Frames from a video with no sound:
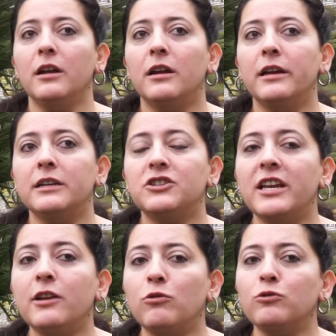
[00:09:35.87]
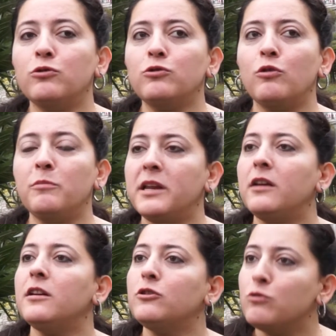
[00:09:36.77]
E, çelik konstrüksiyon
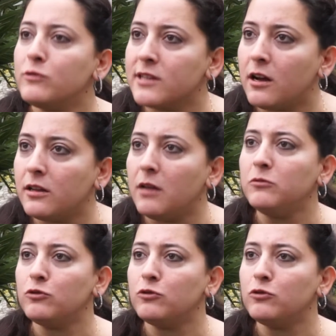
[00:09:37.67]
binalar çok sağlam,